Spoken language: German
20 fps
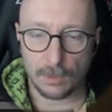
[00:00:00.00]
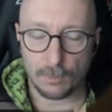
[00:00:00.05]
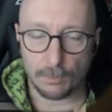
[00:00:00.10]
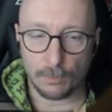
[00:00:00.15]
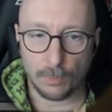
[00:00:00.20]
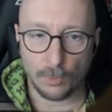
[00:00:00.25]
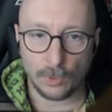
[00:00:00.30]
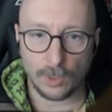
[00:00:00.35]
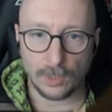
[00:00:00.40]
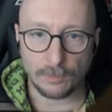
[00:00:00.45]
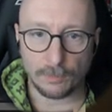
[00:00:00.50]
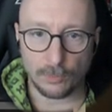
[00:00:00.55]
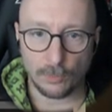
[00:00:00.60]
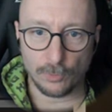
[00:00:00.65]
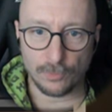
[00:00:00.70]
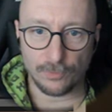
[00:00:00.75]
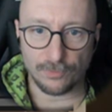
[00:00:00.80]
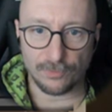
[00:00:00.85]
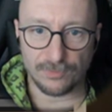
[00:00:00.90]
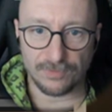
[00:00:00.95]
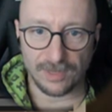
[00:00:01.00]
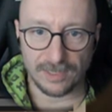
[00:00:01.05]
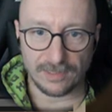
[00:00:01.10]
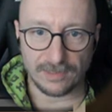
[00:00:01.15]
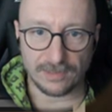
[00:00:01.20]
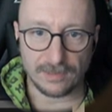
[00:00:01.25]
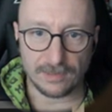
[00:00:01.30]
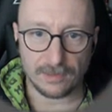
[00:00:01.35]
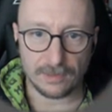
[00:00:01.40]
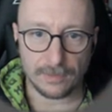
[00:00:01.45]
Bulletproof
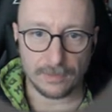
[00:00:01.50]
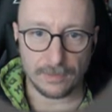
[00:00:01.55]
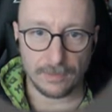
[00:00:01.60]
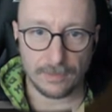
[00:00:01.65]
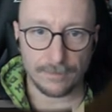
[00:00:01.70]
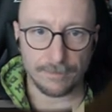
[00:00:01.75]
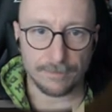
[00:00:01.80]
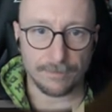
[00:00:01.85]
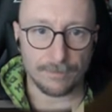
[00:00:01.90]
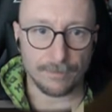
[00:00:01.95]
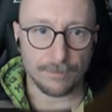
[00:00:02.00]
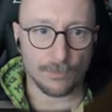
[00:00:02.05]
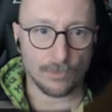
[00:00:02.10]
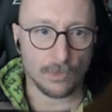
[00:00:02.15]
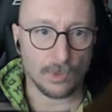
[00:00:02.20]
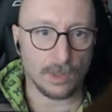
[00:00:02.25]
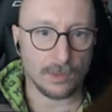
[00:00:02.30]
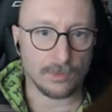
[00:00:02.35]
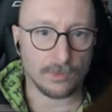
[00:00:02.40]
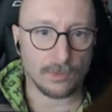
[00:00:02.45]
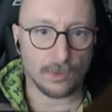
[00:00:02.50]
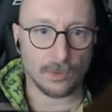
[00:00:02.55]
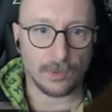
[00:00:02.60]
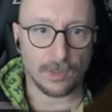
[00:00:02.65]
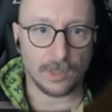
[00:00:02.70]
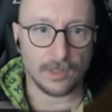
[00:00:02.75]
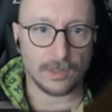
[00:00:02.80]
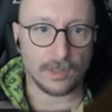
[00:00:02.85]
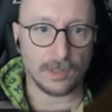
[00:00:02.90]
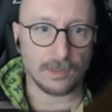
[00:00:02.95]
Vest. Also doch
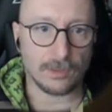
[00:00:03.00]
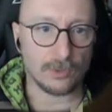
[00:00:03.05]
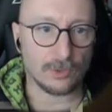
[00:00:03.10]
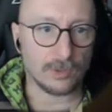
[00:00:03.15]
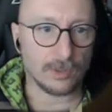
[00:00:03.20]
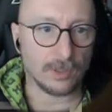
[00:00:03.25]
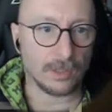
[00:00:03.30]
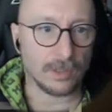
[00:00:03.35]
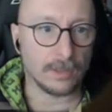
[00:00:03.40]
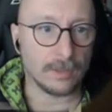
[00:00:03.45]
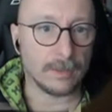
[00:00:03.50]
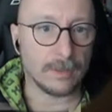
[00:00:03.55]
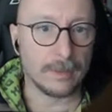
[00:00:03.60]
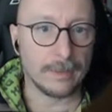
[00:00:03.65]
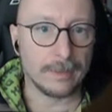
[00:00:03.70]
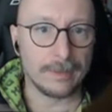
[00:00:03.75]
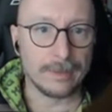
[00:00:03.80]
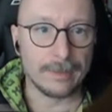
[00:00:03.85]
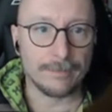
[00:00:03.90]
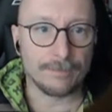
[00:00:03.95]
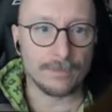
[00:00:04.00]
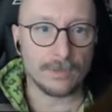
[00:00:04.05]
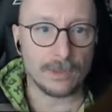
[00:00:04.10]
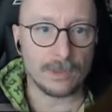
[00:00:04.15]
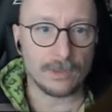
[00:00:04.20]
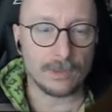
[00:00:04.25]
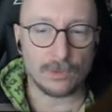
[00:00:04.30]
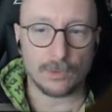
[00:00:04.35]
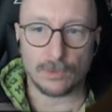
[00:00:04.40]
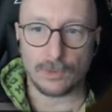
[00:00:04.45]
kein Nachtsichtgerät.
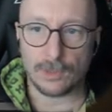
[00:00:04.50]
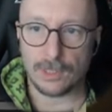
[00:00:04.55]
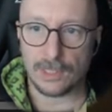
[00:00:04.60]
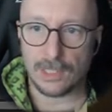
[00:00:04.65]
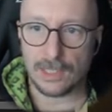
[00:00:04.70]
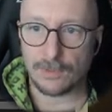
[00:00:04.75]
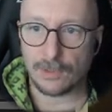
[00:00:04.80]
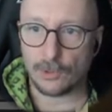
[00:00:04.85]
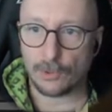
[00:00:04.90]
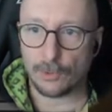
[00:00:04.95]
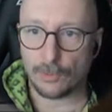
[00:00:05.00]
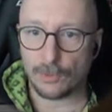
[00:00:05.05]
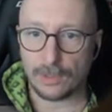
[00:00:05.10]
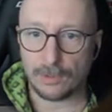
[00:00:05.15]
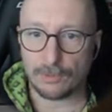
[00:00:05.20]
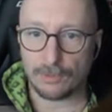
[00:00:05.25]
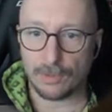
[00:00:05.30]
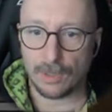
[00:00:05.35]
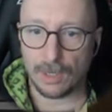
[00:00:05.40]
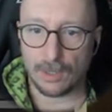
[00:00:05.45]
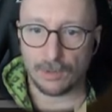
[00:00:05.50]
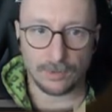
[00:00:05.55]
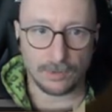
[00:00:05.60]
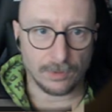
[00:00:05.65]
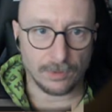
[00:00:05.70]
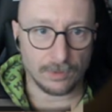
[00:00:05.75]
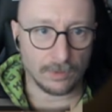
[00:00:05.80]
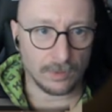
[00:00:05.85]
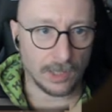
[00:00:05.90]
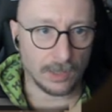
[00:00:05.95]
So, das Inventory Ground.
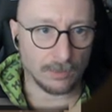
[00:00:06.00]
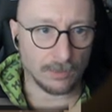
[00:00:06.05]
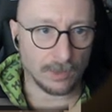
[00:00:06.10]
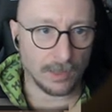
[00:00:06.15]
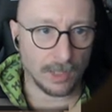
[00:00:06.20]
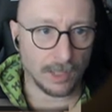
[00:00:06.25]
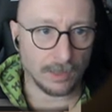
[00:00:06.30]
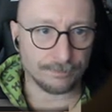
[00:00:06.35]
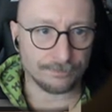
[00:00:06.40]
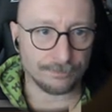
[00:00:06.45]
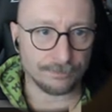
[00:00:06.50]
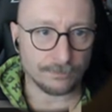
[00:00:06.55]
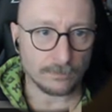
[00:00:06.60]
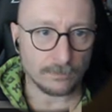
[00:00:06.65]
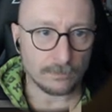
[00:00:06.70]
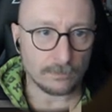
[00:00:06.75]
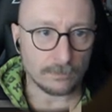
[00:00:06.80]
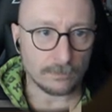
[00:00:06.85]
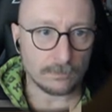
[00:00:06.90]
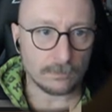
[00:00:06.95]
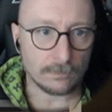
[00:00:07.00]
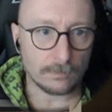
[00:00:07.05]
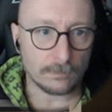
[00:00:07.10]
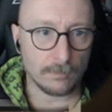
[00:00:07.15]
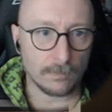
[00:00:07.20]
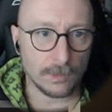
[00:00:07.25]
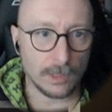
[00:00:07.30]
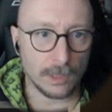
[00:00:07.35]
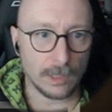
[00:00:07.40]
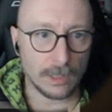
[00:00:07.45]
Okay, okay.
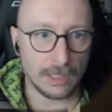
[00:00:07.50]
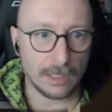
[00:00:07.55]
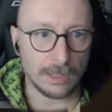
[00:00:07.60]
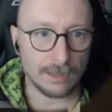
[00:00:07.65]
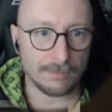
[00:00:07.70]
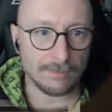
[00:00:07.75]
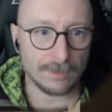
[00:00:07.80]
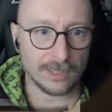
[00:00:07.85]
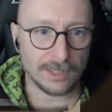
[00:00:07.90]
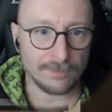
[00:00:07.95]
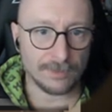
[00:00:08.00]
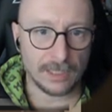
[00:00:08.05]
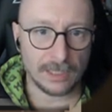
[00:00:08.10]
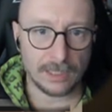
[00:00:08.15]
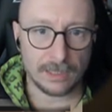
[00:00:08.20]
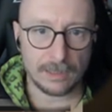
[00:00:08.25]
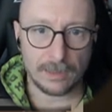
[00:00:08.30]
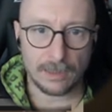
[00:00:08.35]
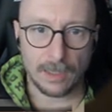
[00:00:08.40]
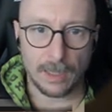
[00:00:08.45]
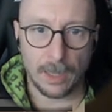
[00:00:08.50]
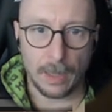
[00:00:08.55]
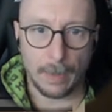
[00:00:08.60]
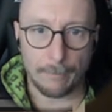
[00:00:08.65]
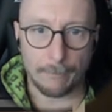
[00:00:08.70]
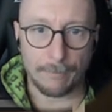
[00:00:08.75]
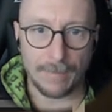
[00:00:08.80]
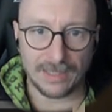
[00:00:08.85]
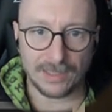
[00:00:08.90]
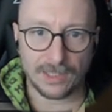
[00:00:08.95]
Ähm, was haben wir hier?
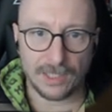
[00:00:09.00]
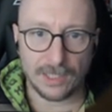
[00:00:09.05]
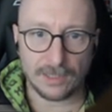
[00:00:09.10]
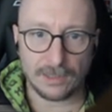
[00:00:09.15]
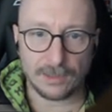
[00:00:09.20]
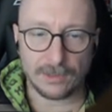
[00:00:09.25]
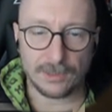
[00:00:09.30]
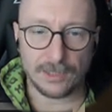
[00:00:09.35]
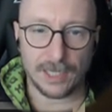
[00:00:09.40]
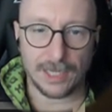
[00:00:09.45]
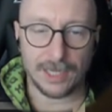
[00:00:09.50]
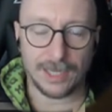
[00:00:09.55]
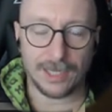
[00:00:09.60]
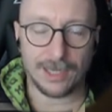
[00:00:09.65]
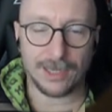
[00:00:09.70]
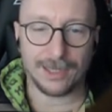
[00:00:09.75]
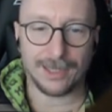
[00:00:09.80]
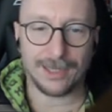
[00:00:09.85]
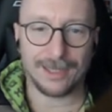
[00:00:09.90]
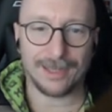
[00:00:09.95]
Medkit T000.